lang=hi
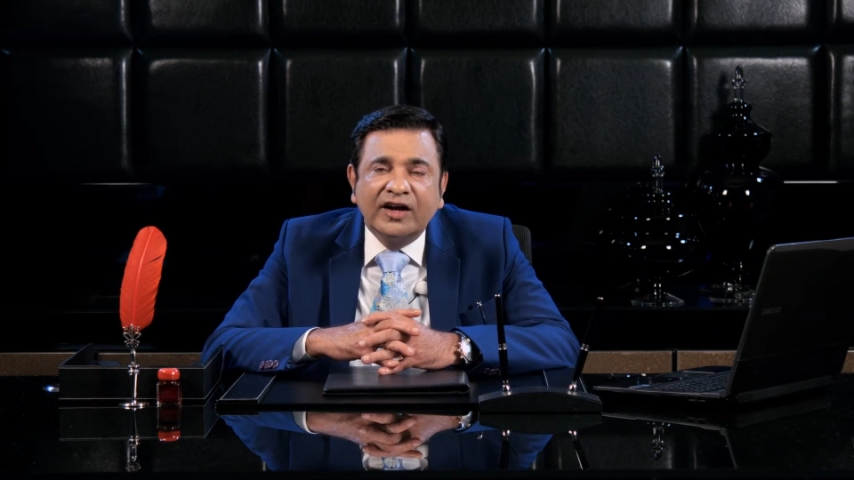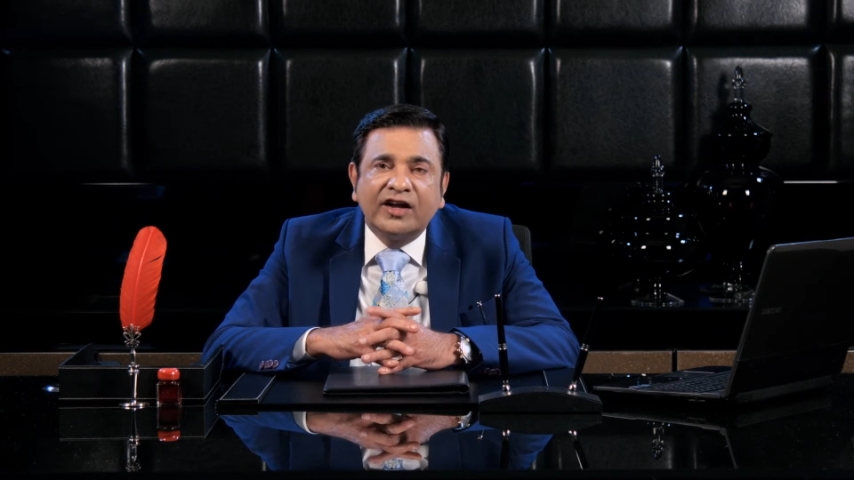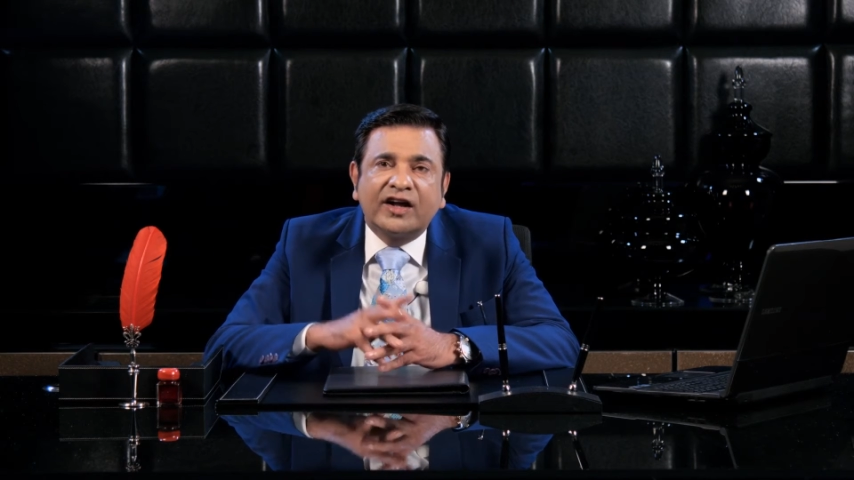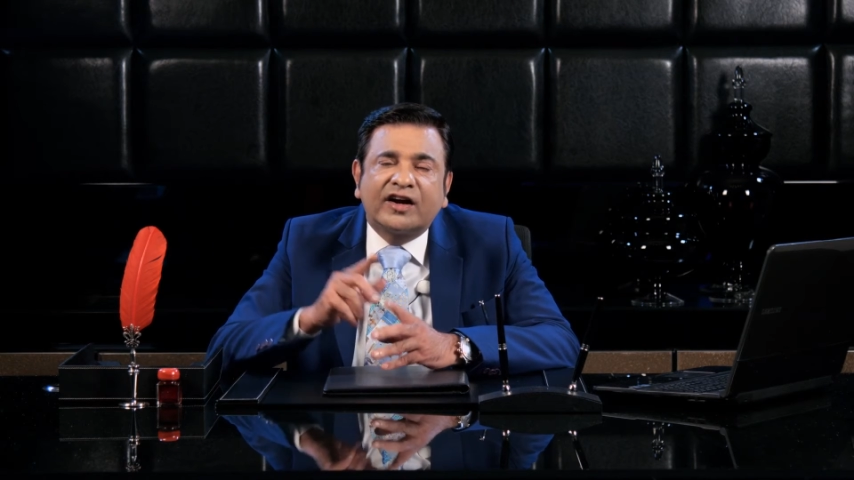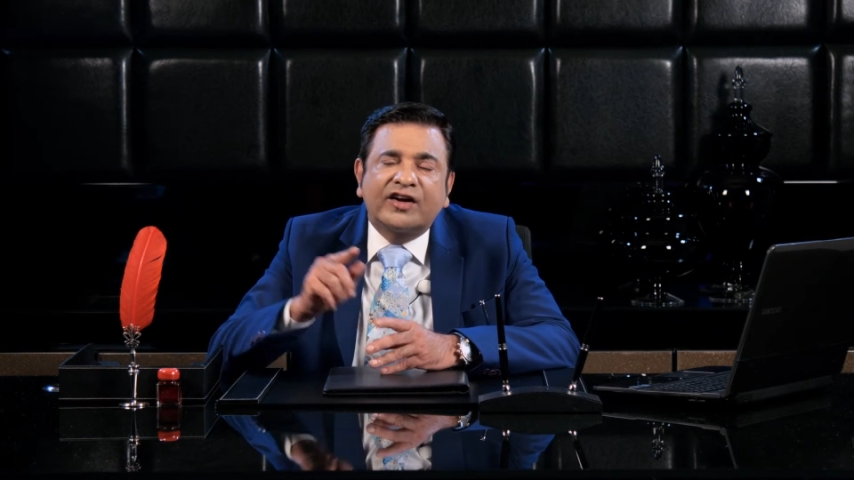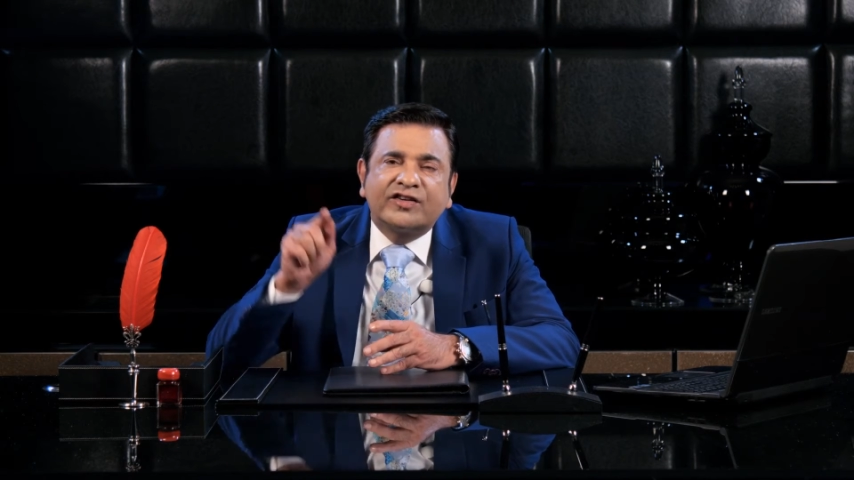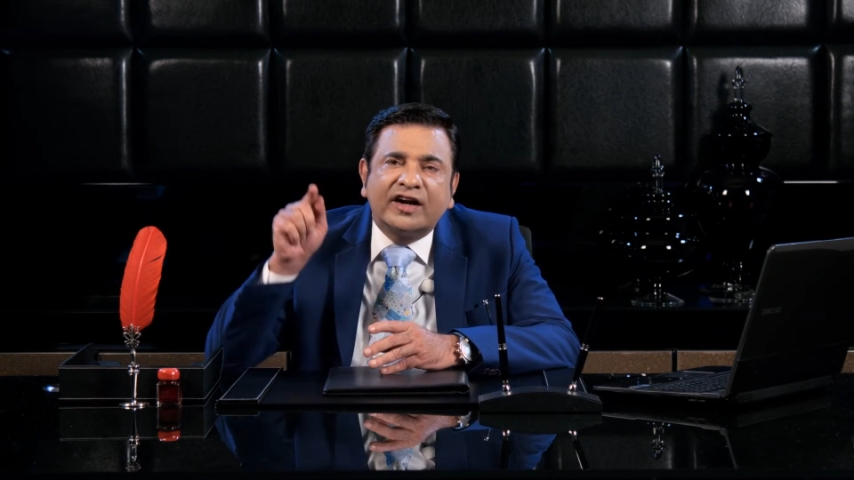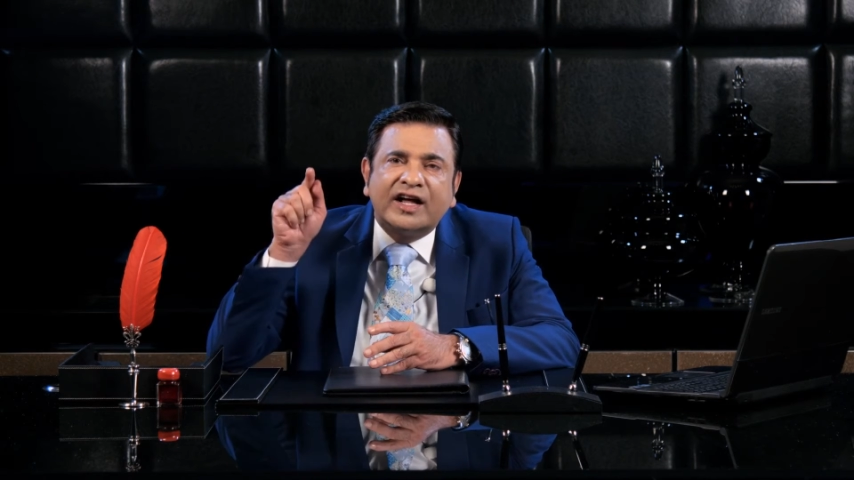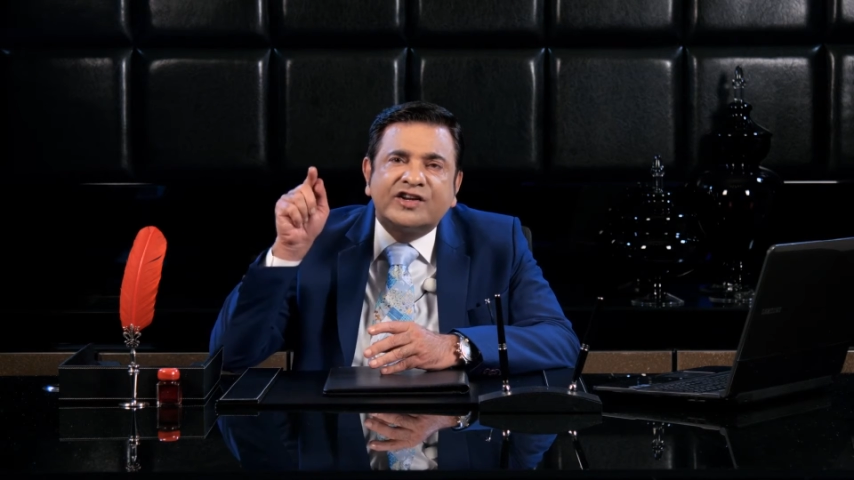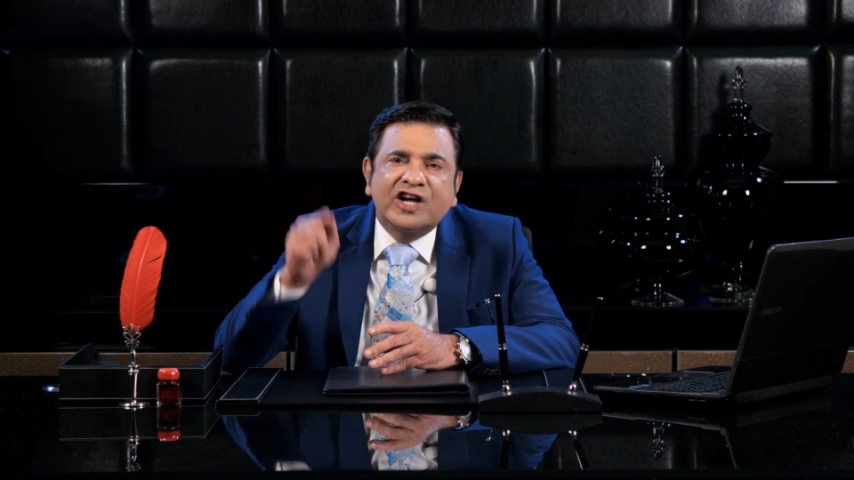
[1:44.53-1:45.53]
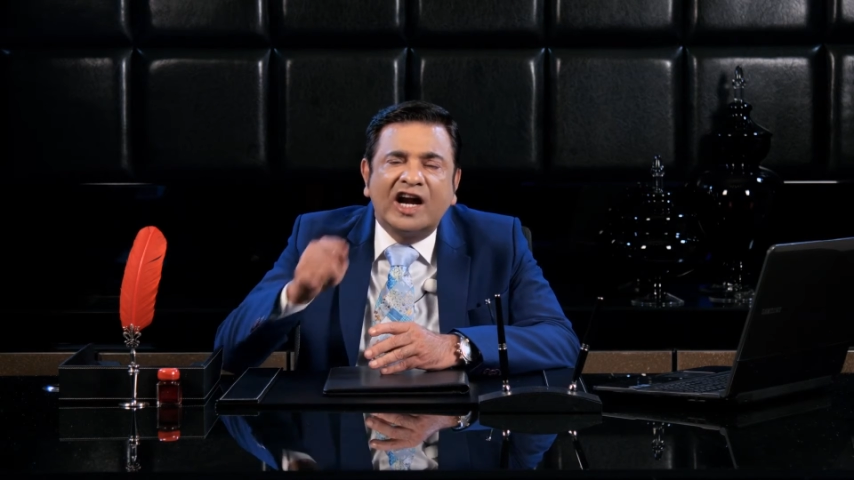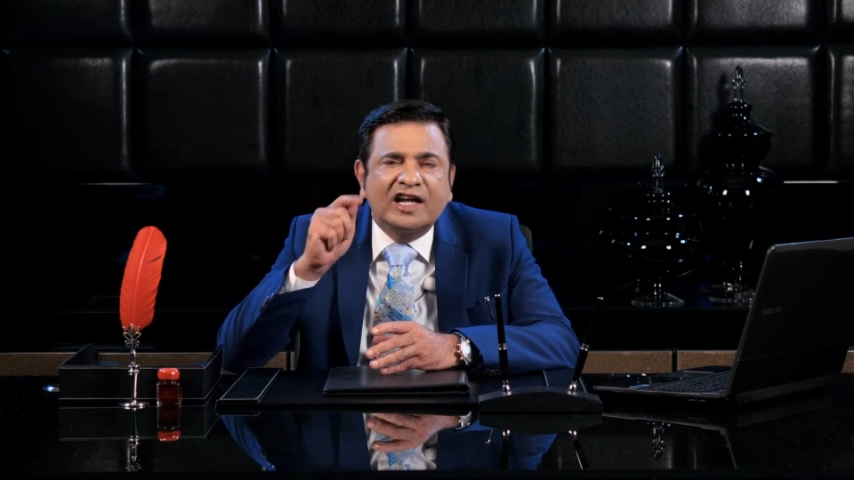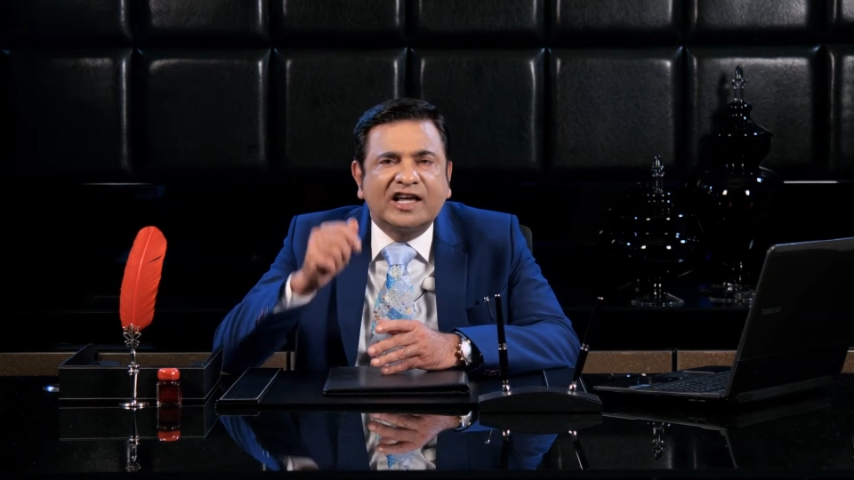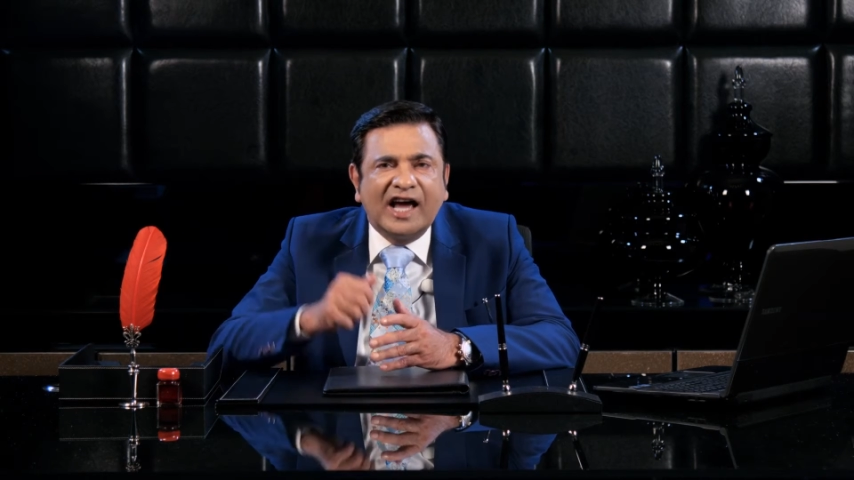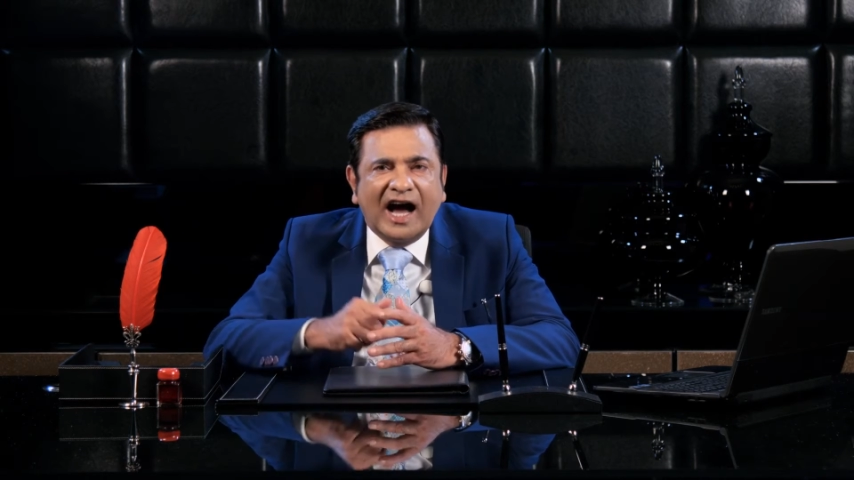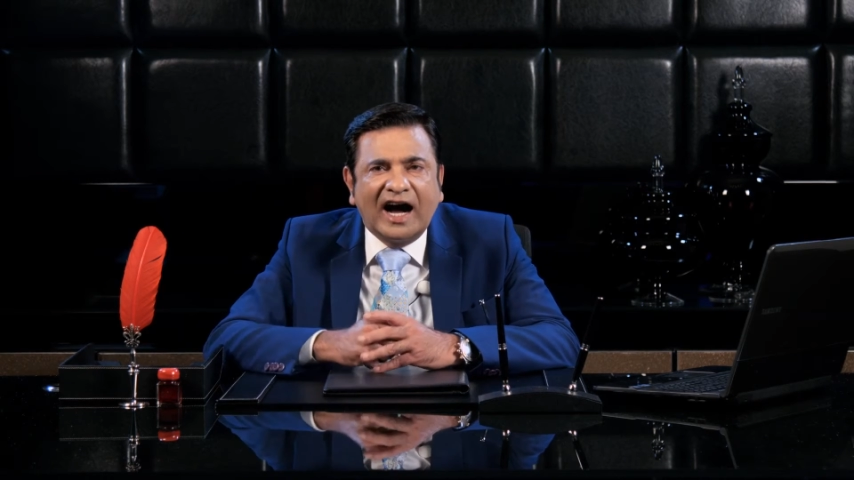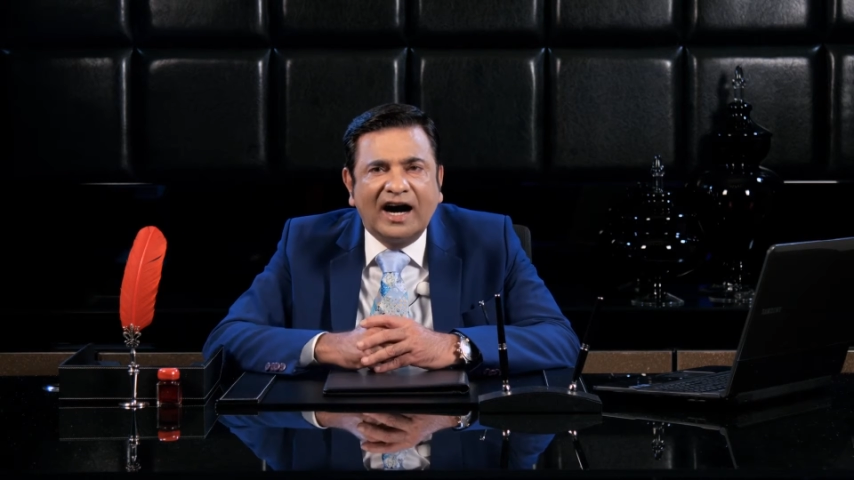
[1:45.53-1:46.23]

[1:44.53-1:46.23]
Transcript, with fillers: कि कृष्ण ने छल किया